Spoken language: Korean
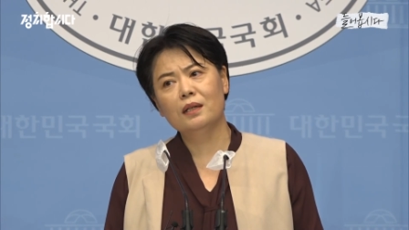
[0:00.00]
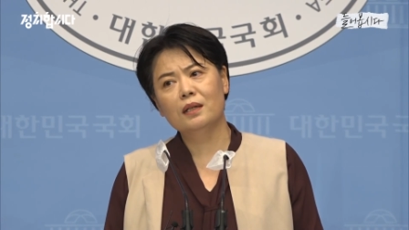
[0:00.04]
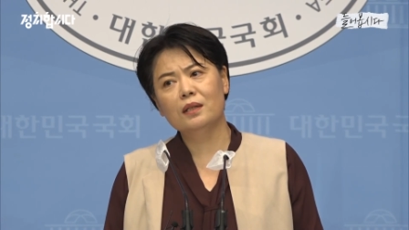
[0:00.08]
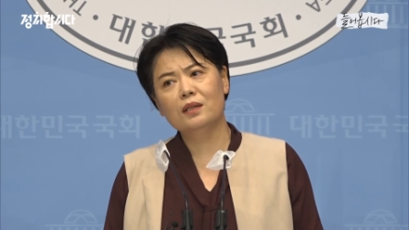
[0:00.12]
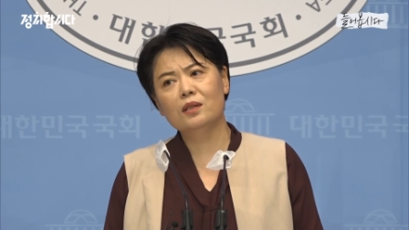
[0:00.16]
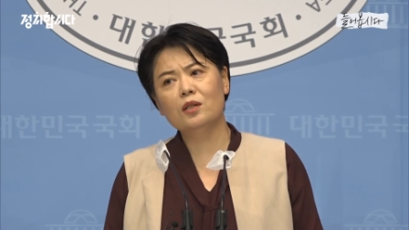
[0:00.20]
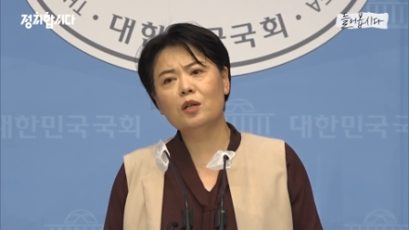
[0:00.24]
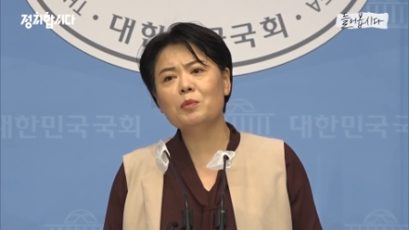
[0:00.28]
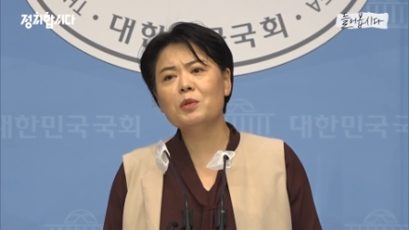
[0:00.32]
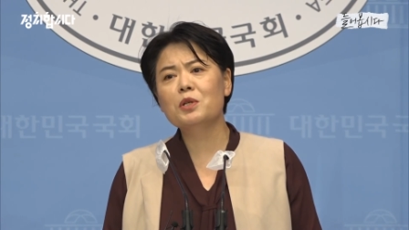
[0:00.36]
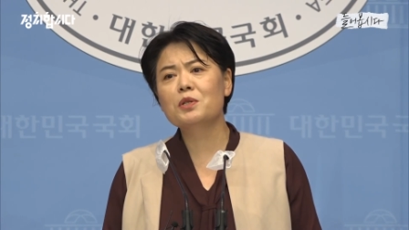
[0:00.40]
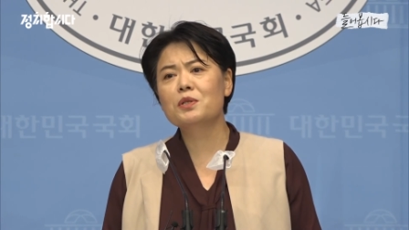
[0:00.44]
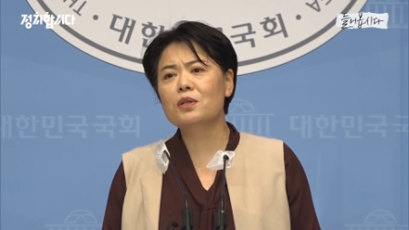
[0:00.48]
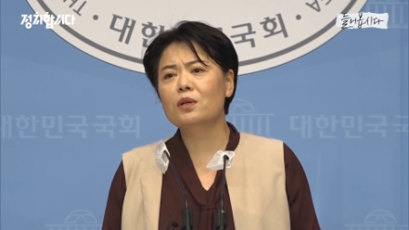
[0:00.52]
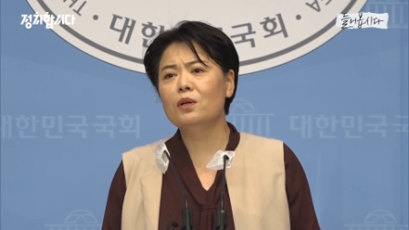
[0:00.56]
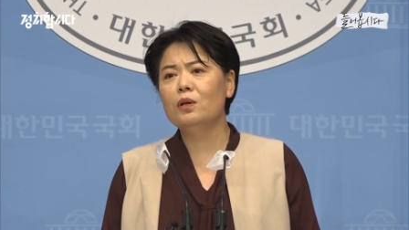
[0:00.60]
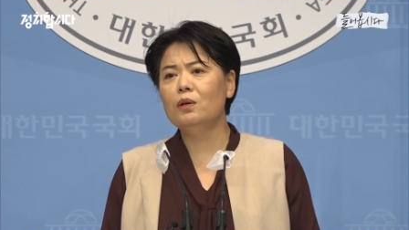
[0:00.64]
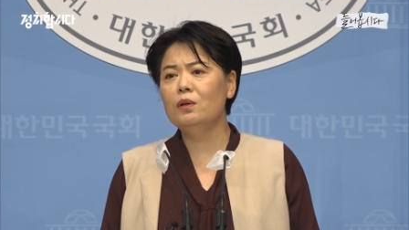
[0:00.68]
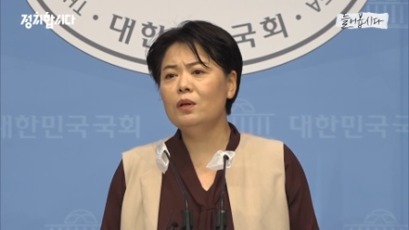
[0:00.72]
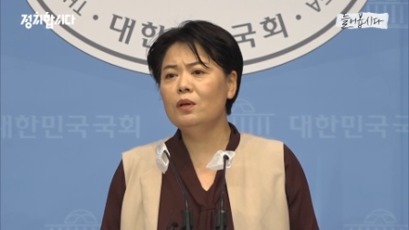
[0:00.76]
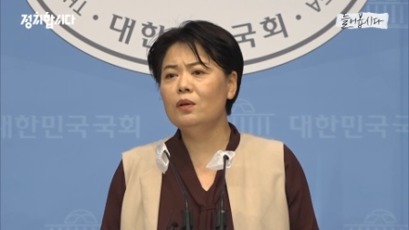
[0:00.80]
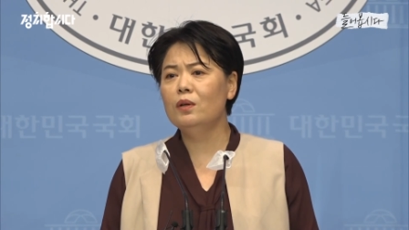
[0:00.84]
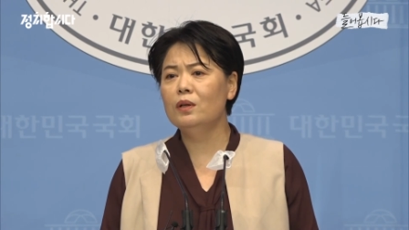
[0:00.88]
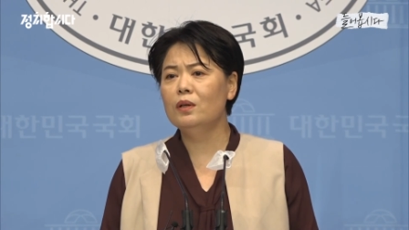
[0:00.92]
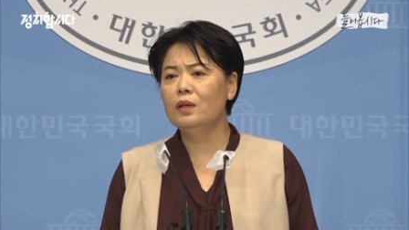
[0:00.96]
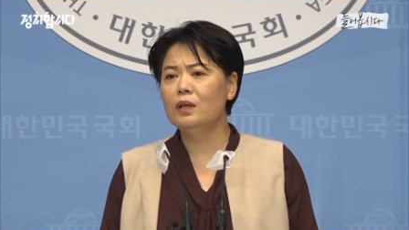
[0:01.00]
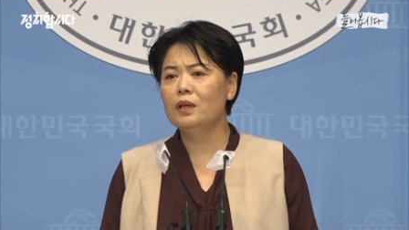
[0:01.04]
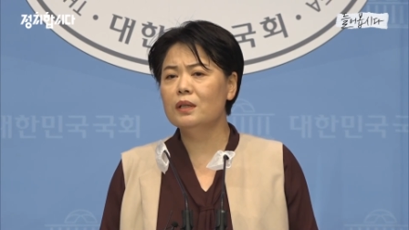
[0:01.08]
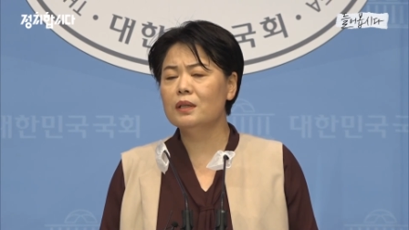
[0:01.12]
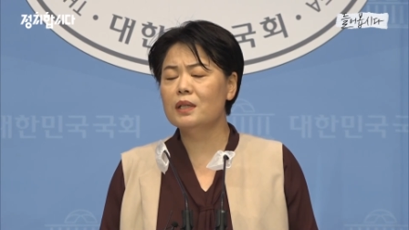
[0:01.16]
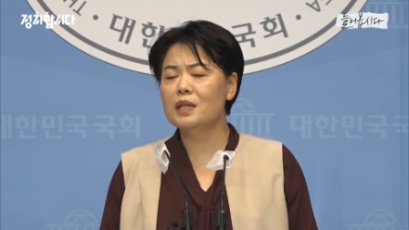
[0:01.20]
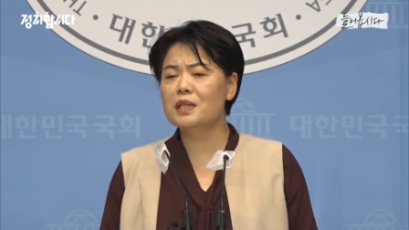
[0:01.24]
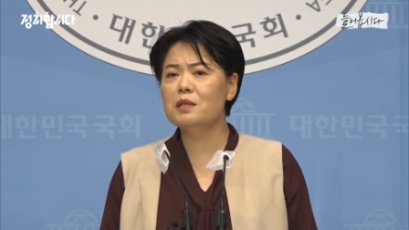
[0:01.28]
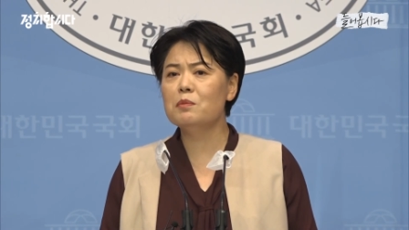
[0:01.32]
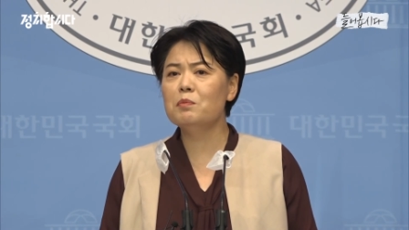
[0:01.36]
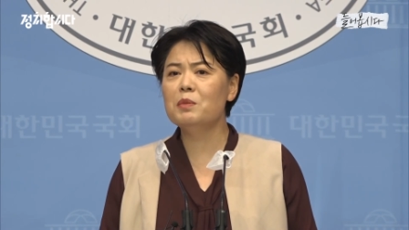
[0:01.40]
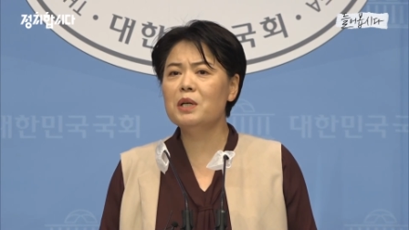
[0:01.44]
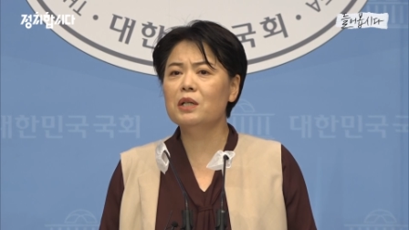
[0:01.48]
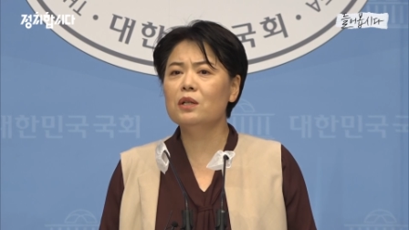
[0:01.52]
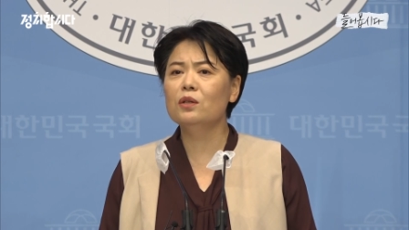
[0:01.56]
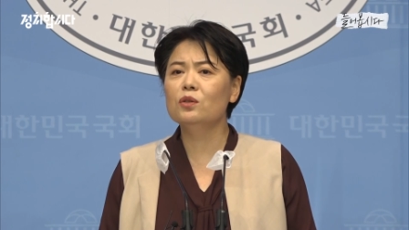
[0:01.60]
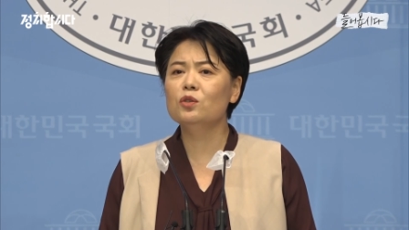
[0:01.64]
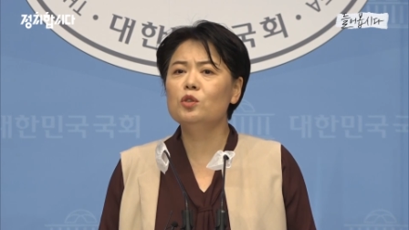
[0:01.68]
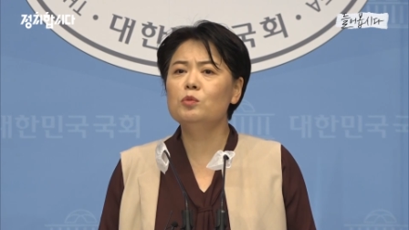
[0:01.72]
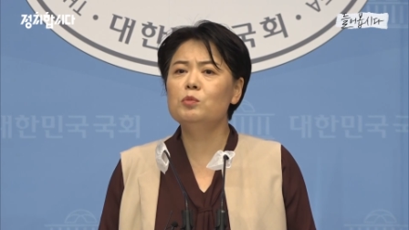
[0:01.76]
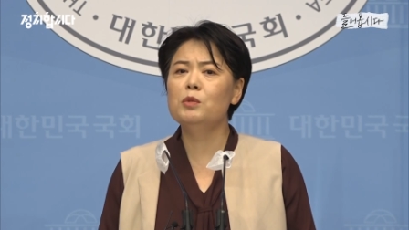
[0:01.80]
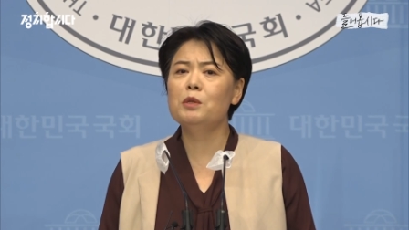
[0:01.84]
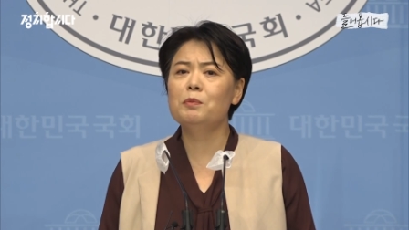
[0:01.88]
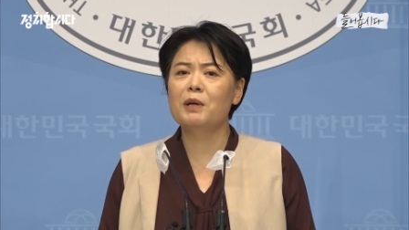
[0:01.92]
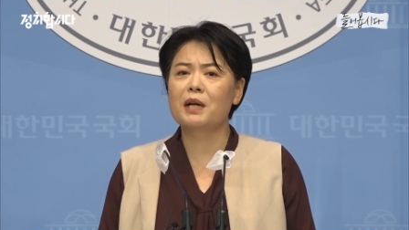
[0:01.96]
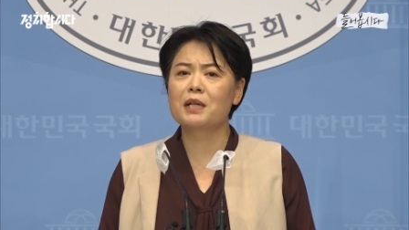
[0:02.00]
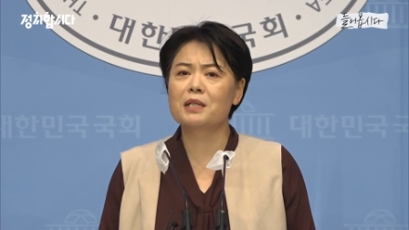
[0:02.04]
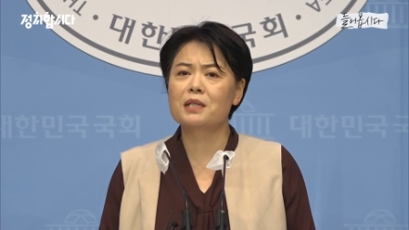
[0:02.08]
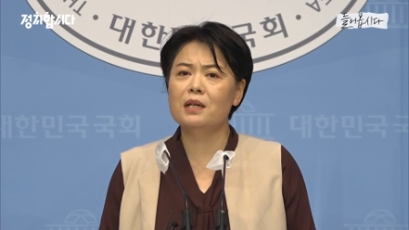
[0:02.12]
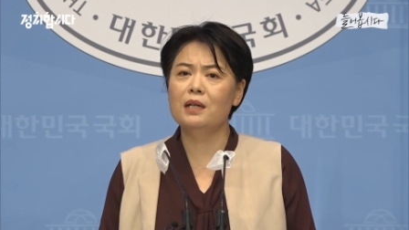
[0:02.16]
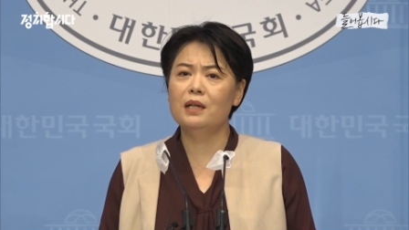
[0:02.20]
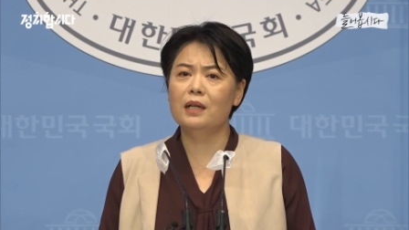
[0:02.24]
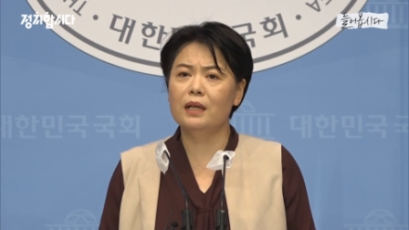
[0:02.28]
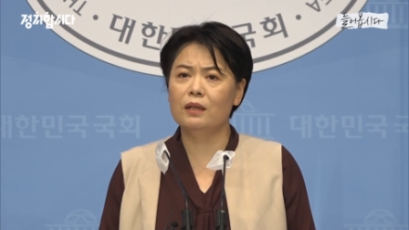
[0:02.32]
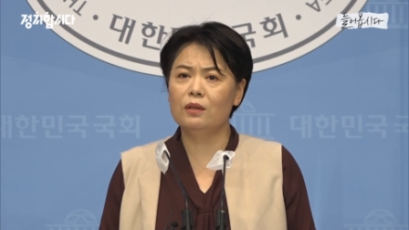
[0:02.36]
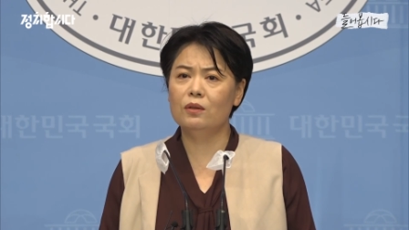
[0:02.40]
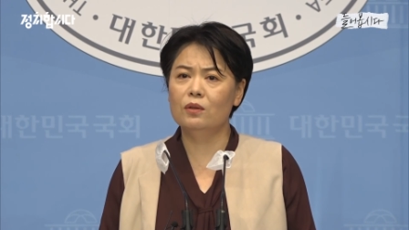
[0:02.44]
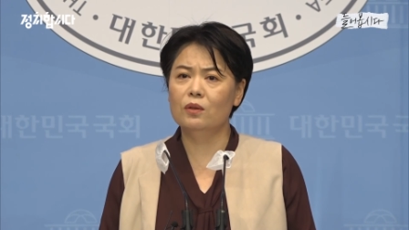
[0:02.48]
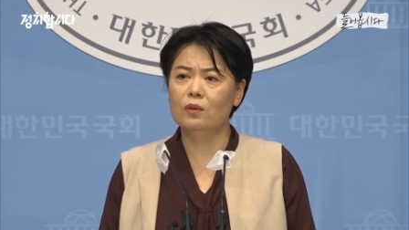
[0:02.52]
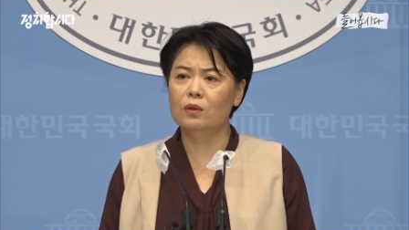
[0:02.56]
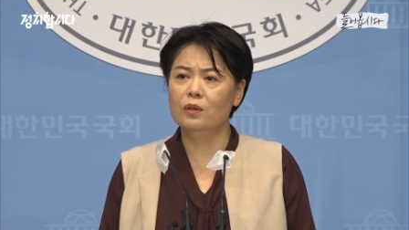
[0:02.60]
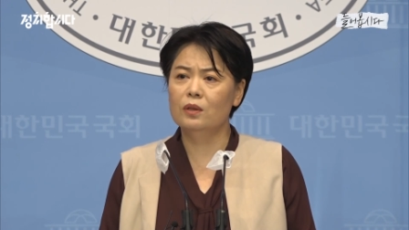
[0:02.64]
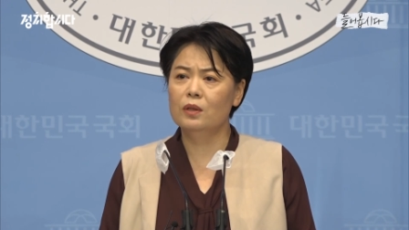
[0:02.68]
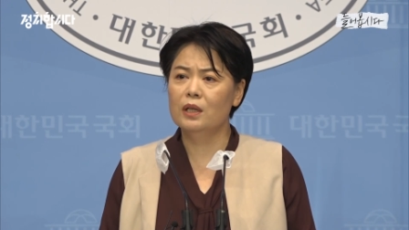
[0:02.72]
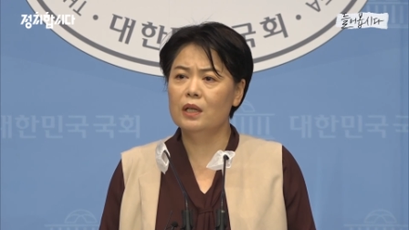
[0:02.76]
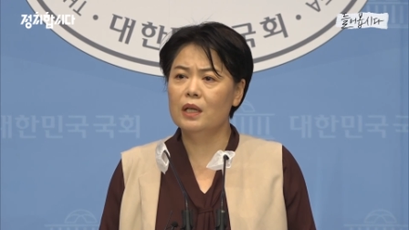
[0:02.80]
그러면서 내 집 마련 꿈을 박살냈고